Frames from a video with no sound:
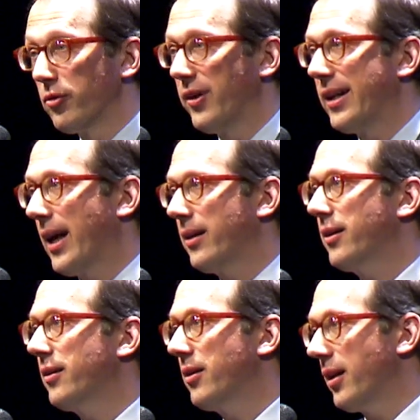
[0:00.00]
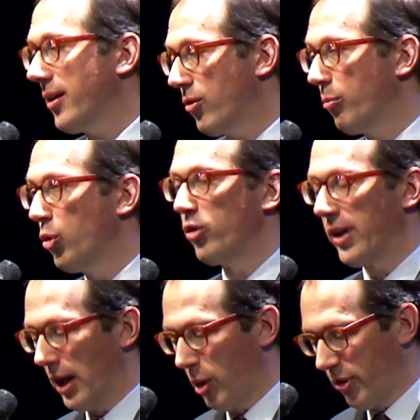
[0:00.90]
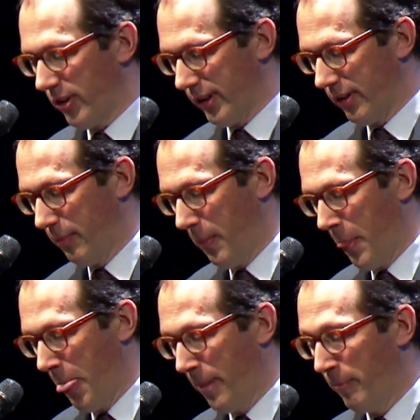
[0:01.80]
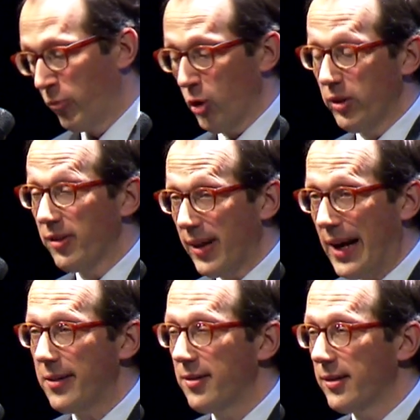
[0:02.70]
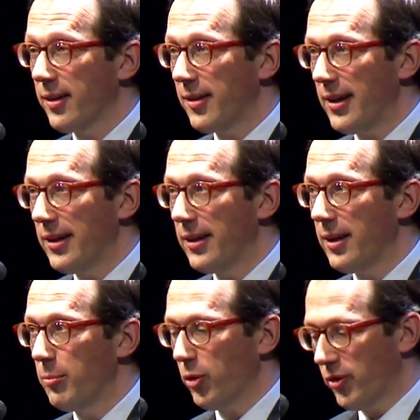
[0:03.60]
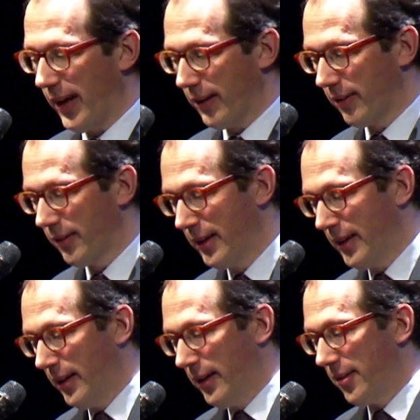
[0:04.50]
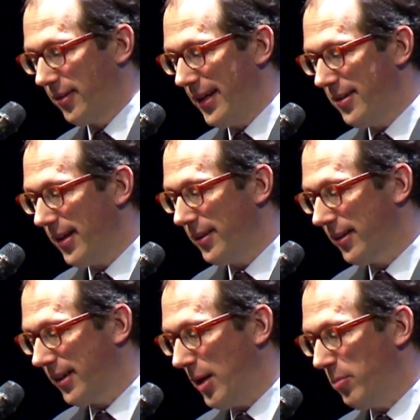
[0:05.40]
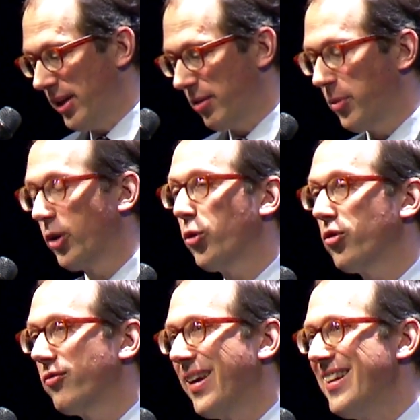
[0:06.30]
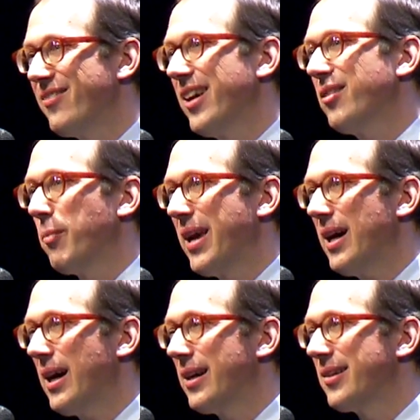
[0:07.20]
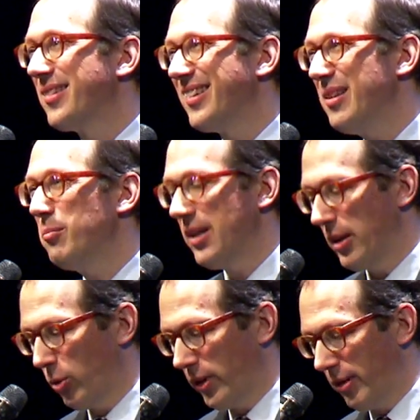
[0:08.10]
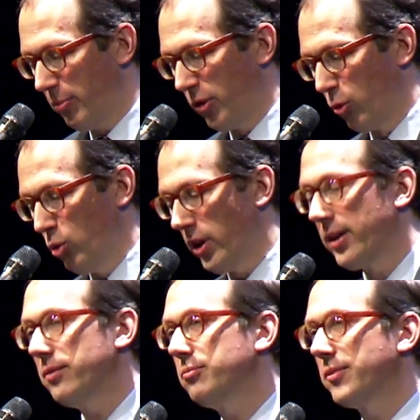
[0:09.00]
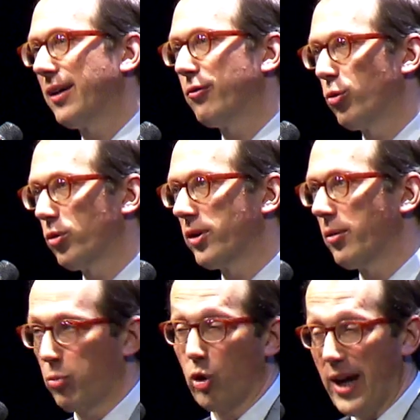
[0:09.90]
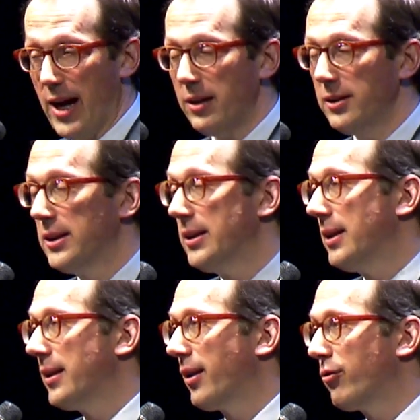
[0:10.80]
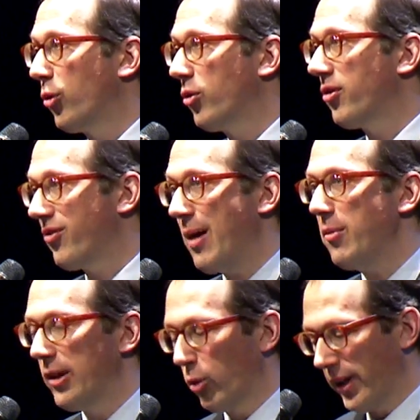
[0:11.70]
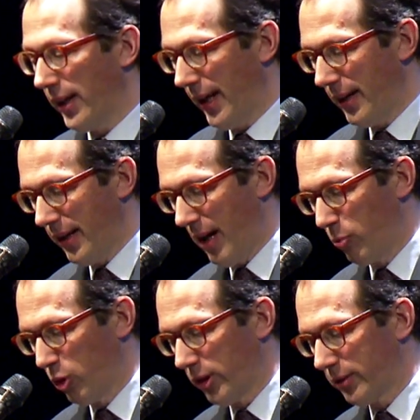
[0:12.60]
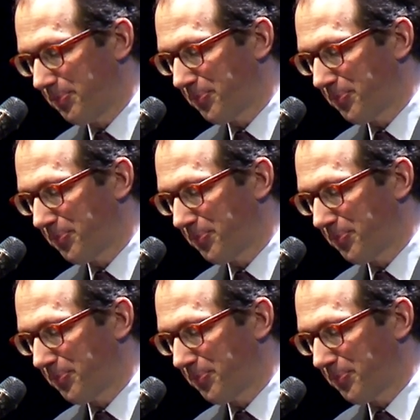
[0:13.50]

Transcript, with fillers: und vielen anderen zur Musical-Hauptstadt. Und die Zahlen sind tatsächlich imposant. Stage Entertainment begrüßt weltweit mehr als 10 Millionen Besucher davon pro Jahr, davon 2 Millionen allein in Hamburg.